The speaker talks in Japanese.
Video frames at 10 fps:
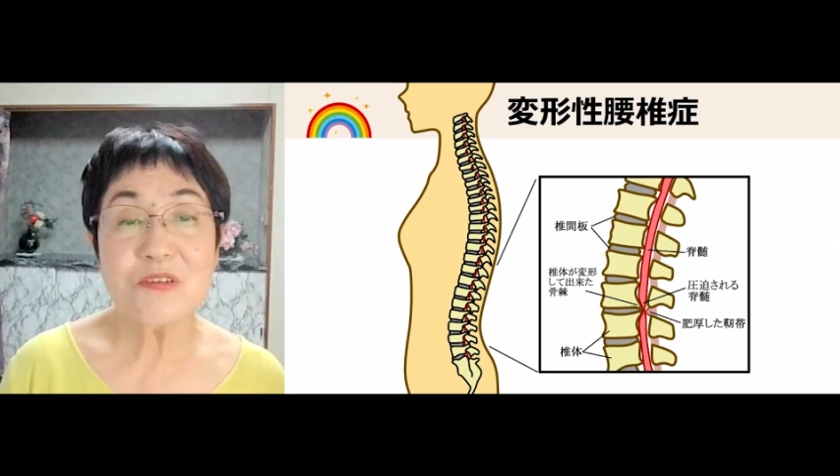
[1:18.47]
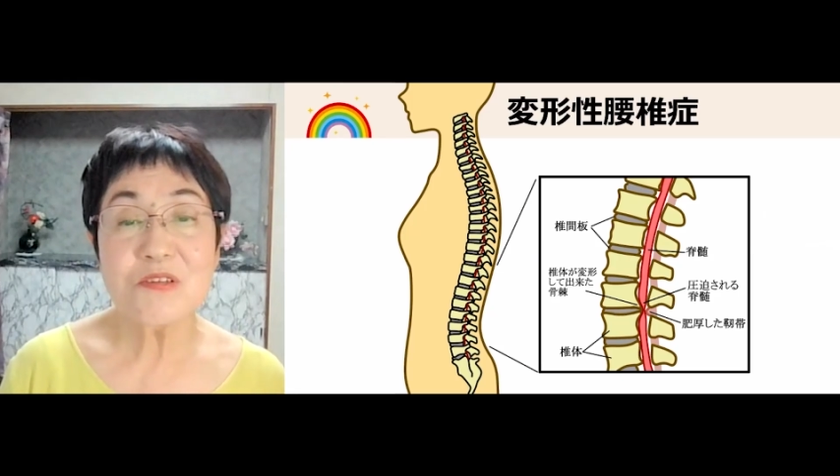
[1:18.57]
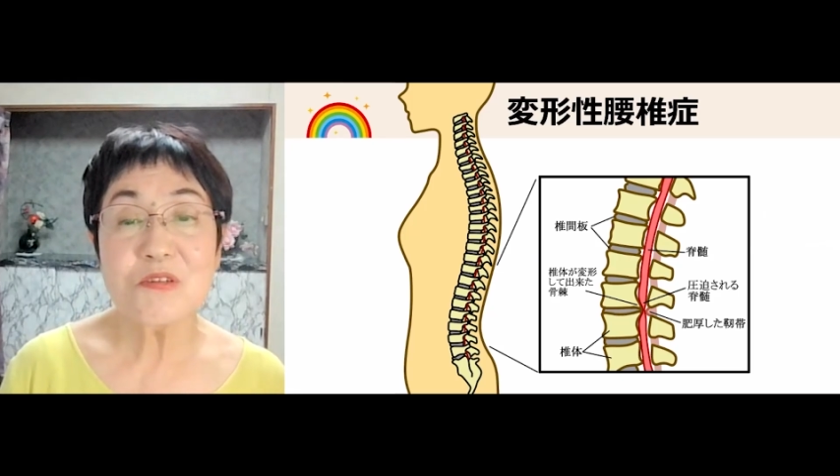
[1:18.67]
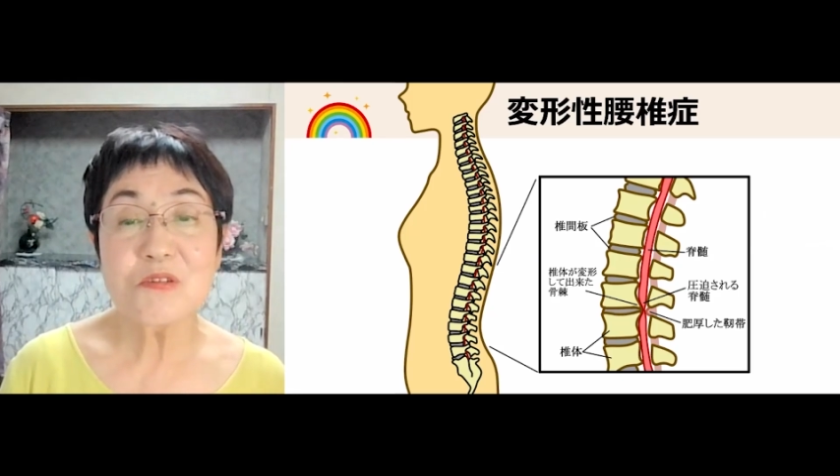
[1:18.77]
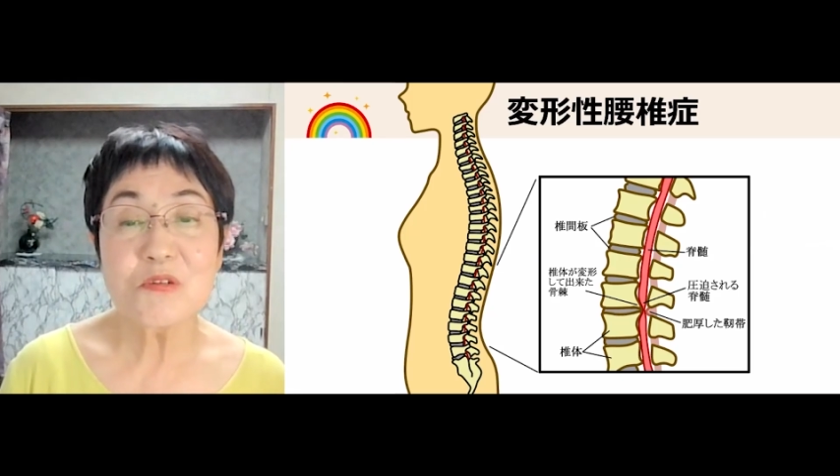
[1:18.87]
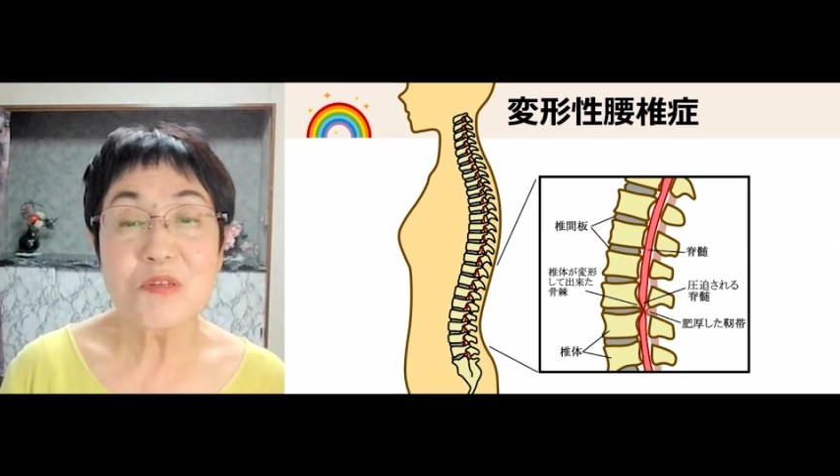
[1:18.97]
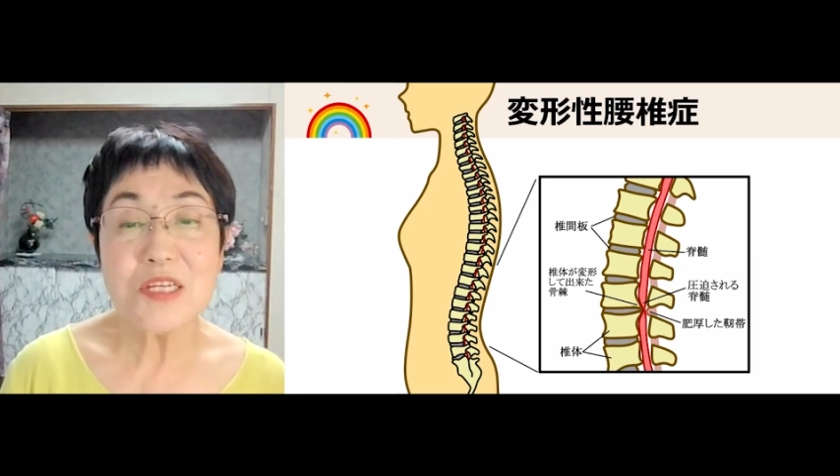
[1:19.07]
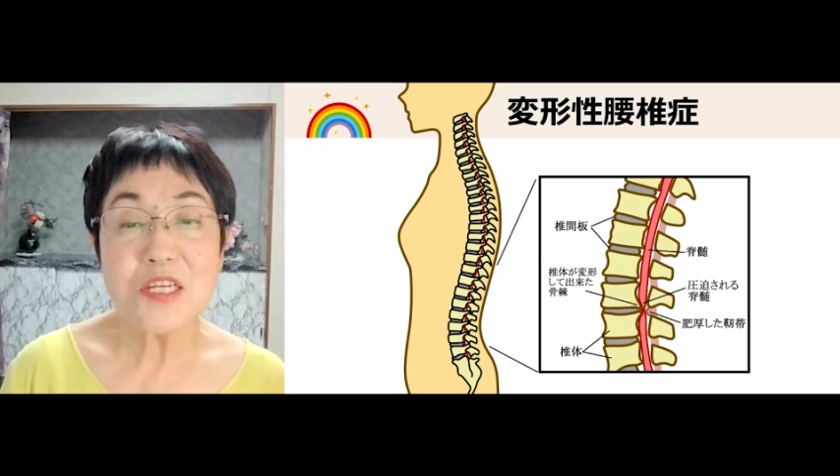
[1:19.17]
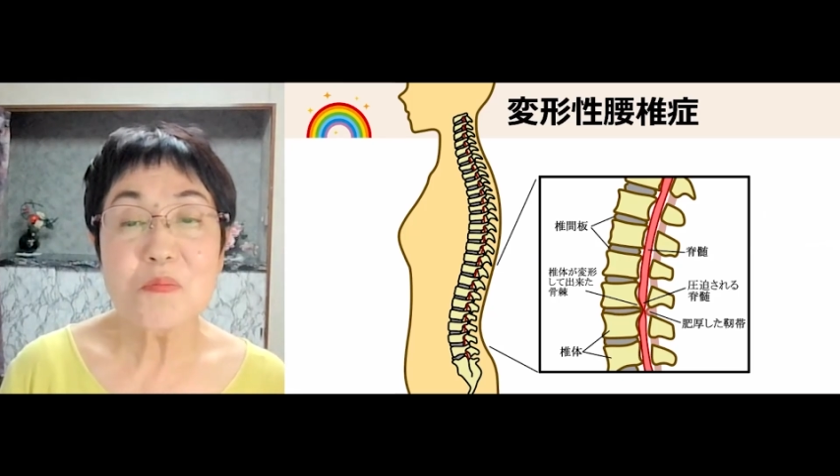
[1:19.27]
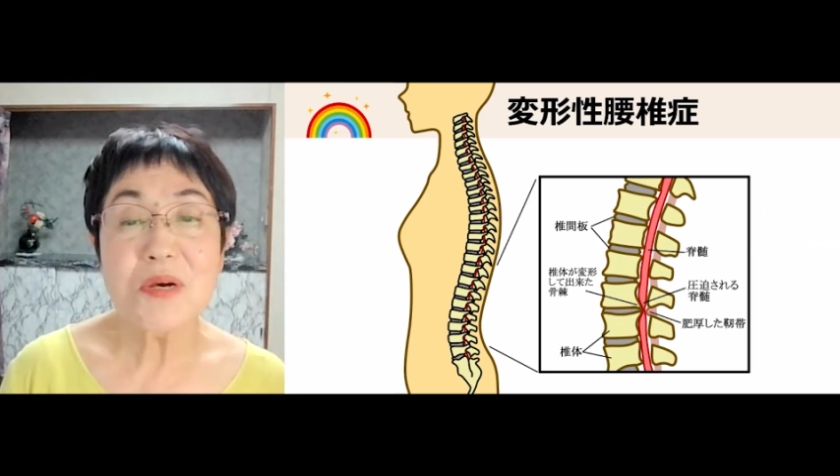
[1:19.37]
いうふう
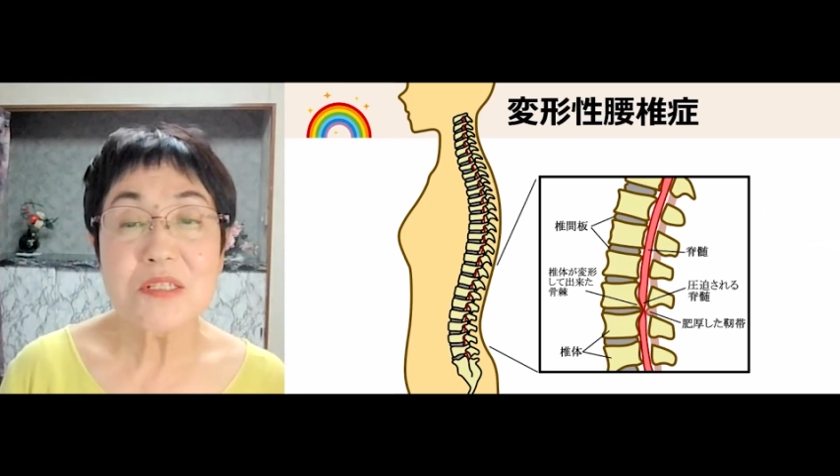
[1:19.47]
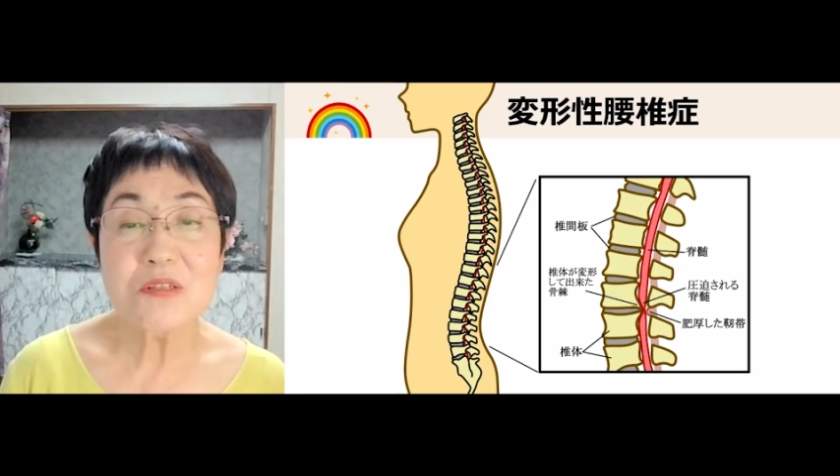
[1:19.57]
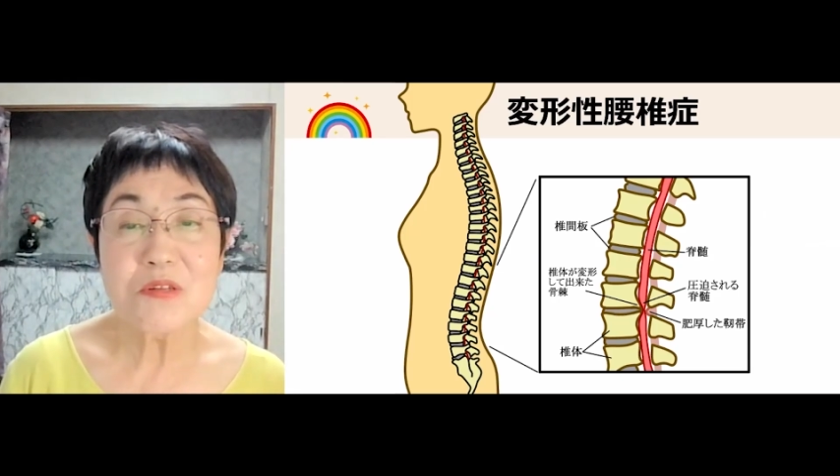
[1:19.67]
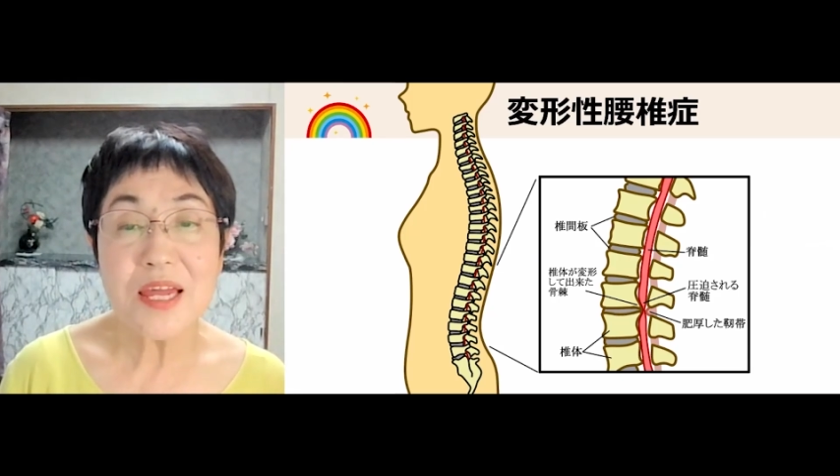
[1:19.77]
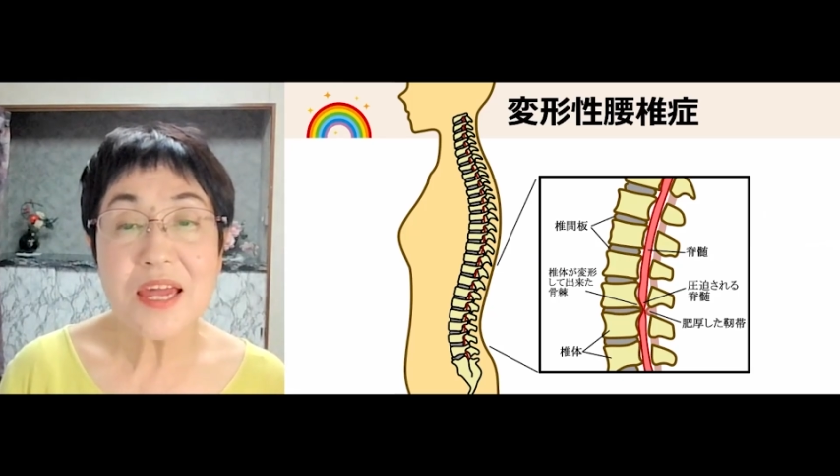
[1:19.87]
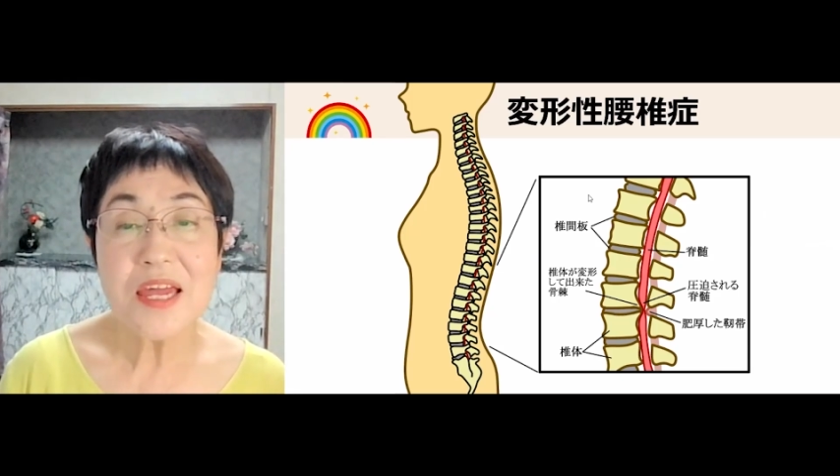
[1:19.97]
に言いますよね。